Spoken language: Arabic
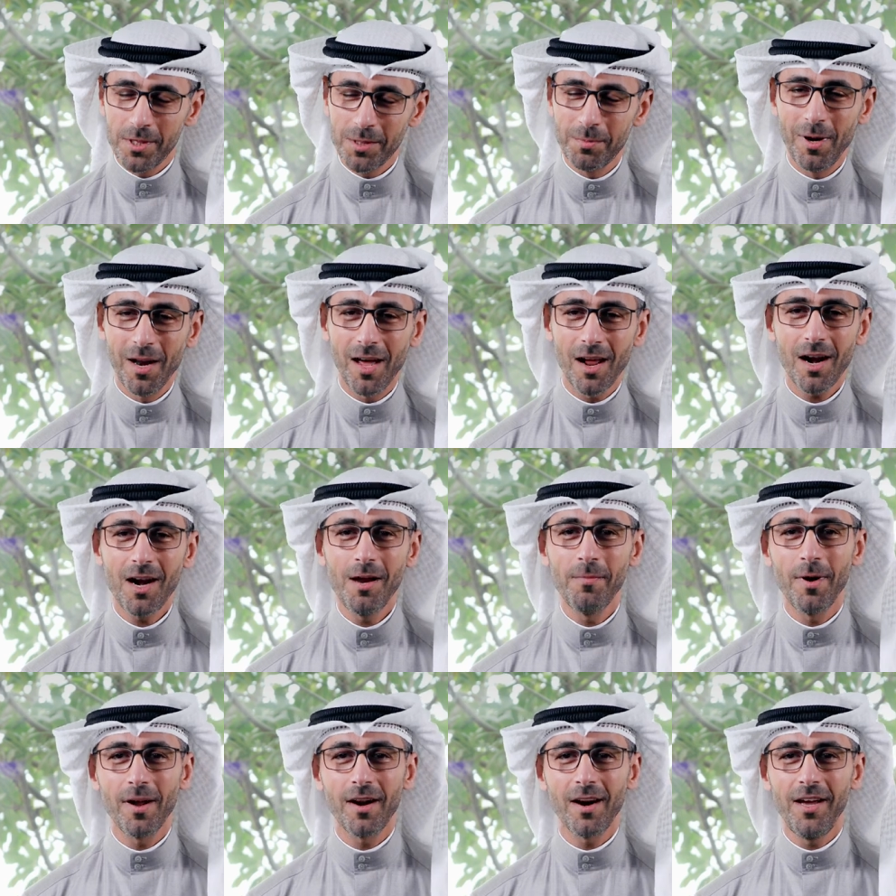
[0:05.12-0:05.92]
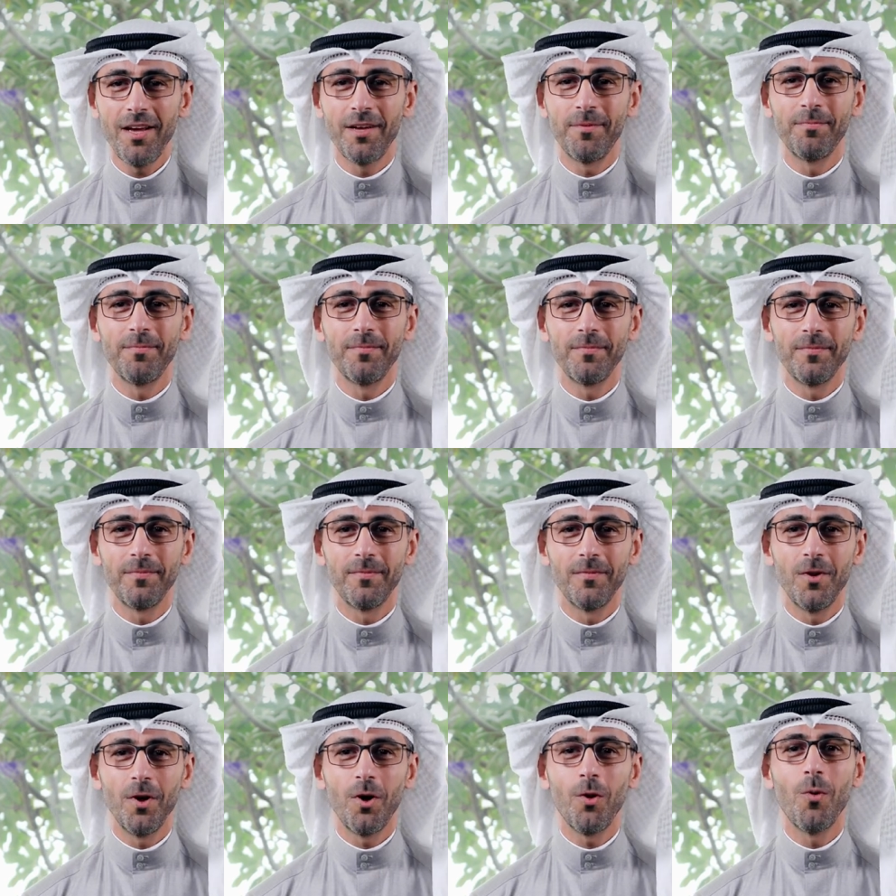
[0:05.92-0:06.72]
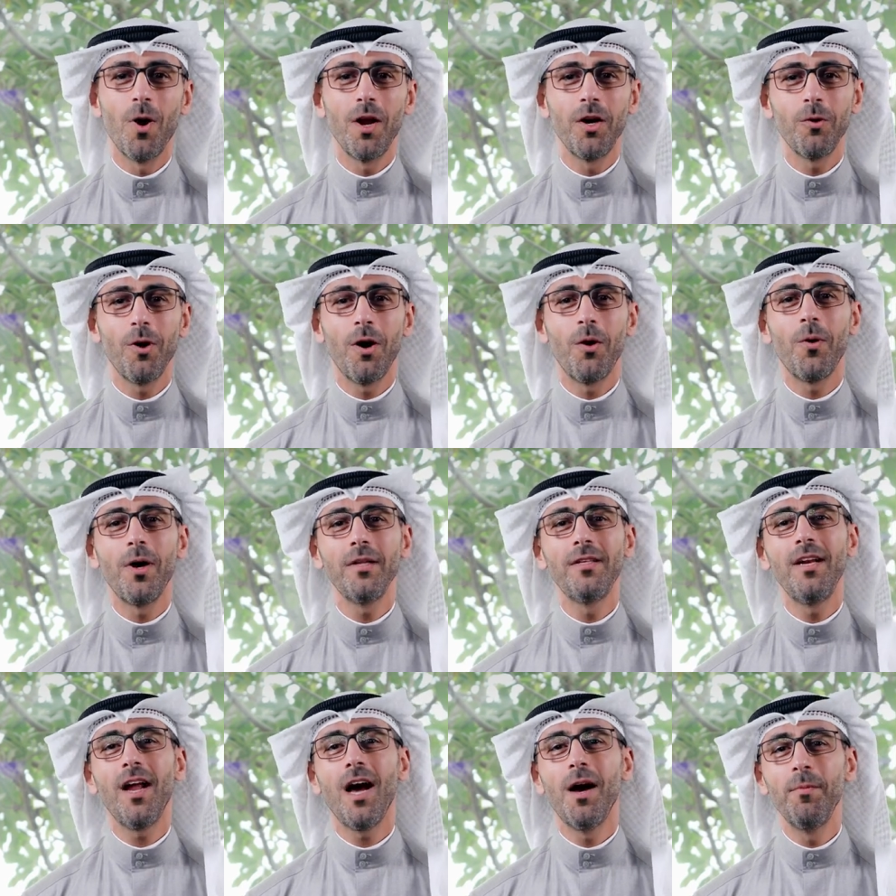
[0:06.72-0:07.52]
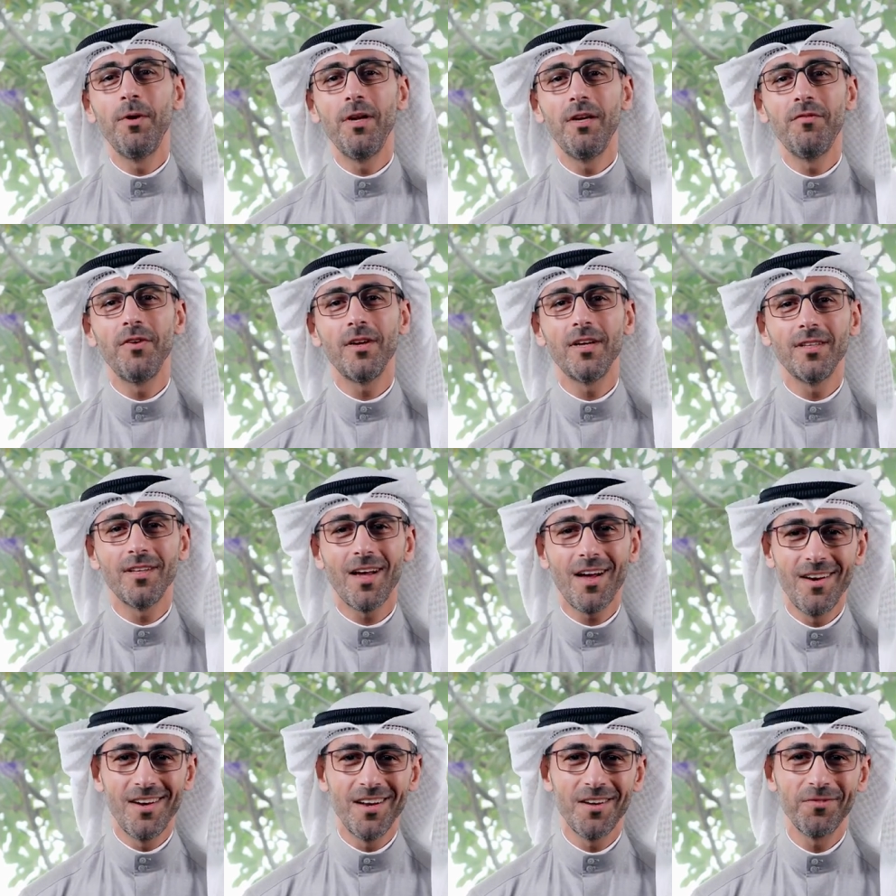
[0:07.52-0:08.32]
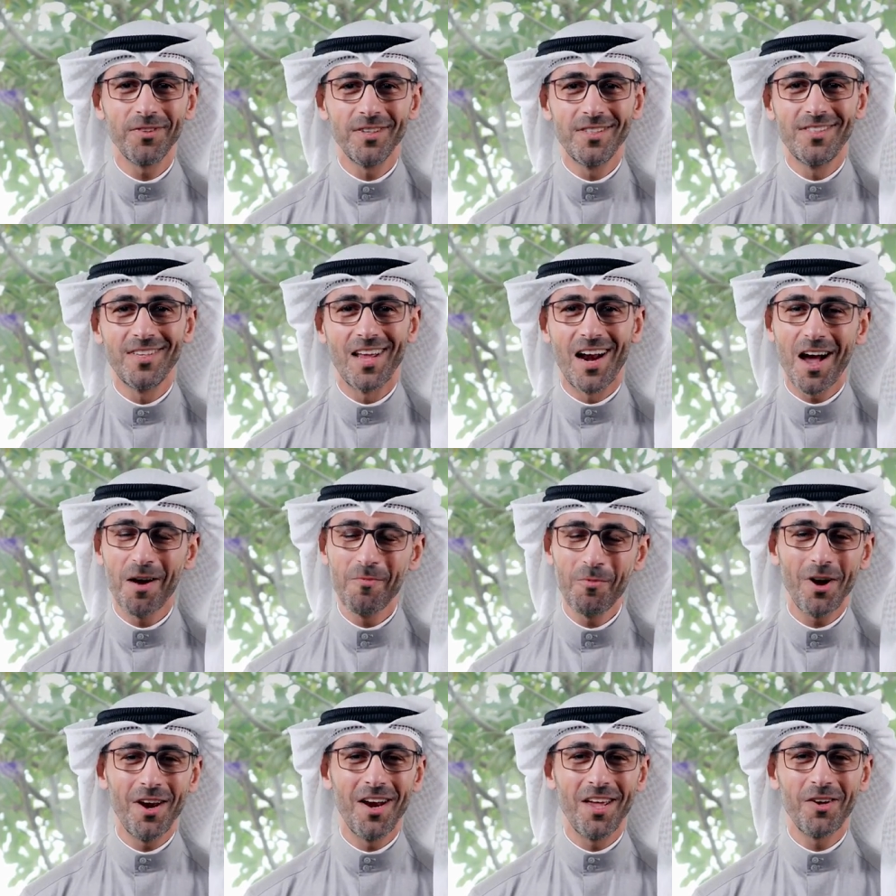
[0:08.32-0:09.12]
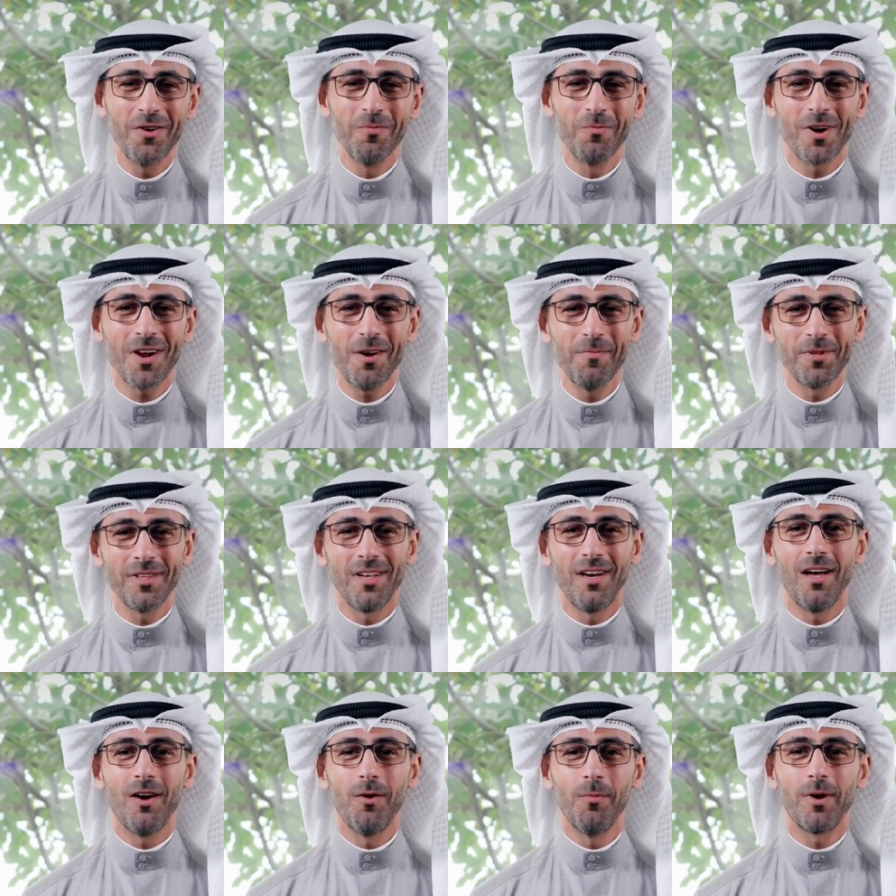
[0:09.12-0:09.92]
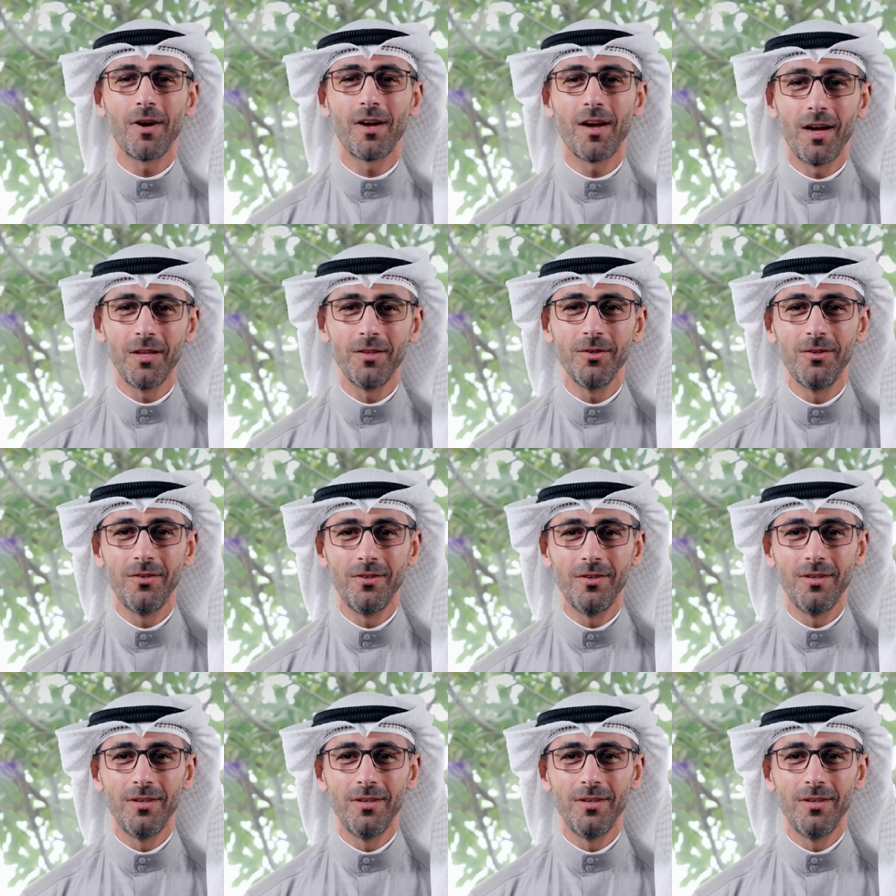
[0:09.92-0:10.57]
بسم الله الرحمن الرحيم. اخواني واخواتي العاملين في القطاع النفطي السلام عليكم ورحمه الله وبركاته.